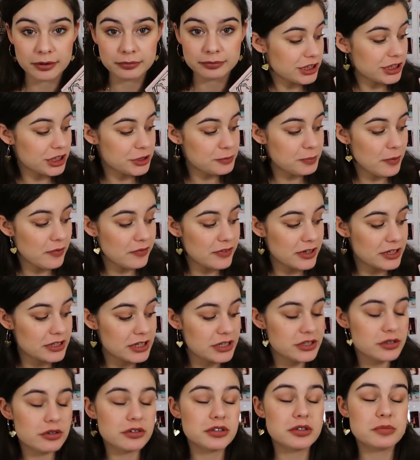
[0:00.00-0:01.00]
Muszę też
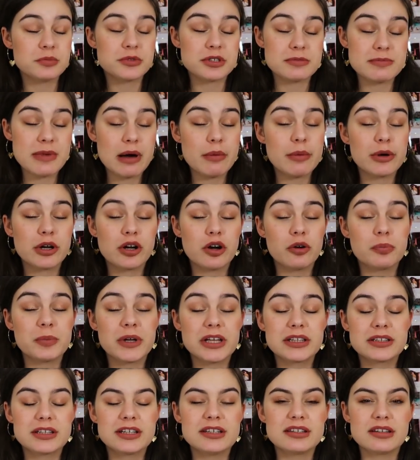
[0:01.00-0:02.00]
powiedzieć o tym, że małe
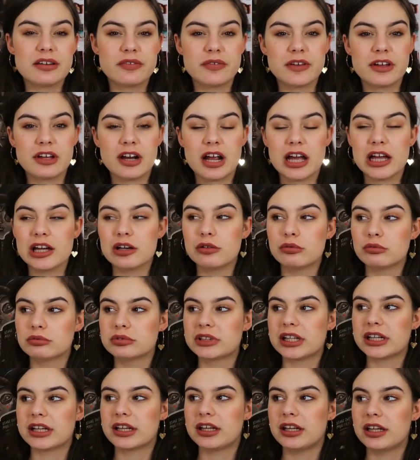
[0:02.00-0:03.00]
kobietki
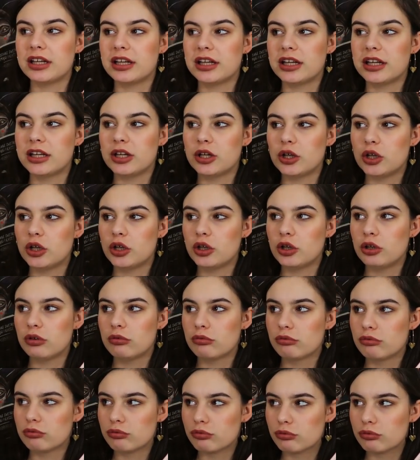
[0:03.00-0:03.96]
zawierają taki